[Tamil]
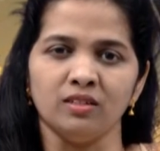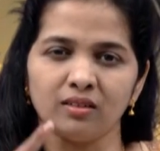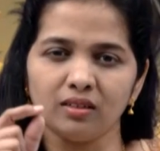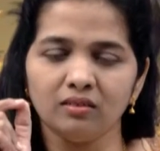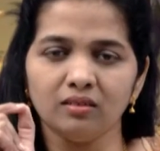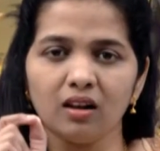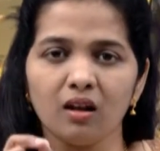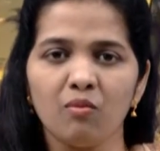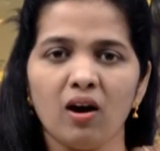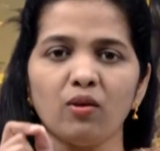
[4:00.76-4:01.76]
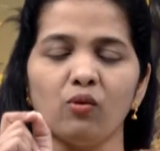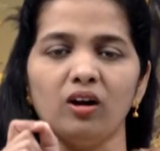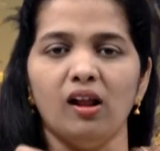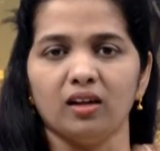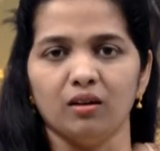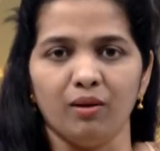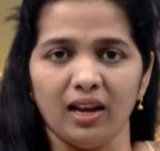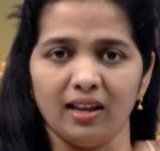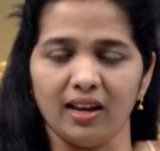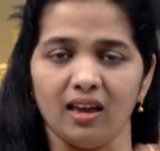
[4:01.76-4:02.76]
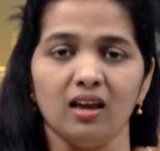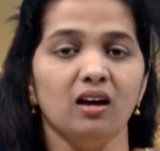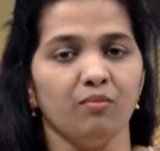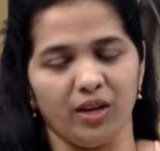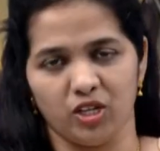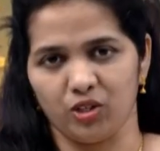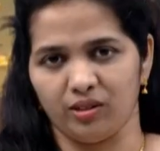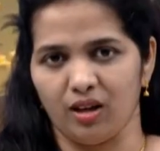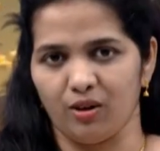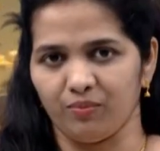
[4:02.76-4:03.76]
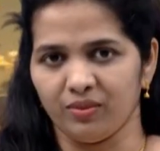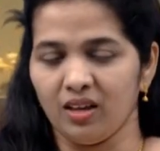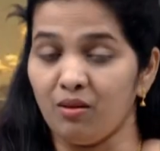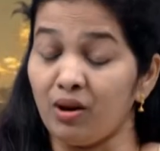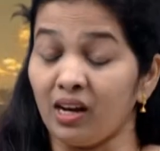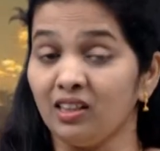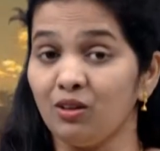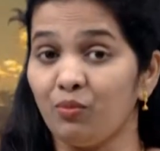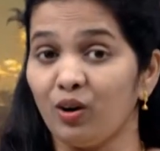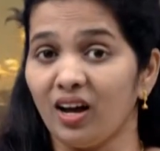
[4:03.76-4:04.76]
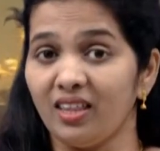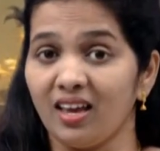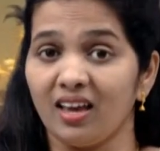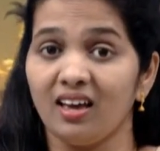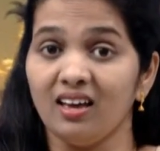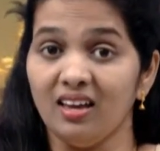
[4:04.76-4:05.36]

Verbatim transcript: நிரந்தரமாய் உங்களுக்கு பலனை பெற்றுத்தரும் மறந்து போகாதீங்க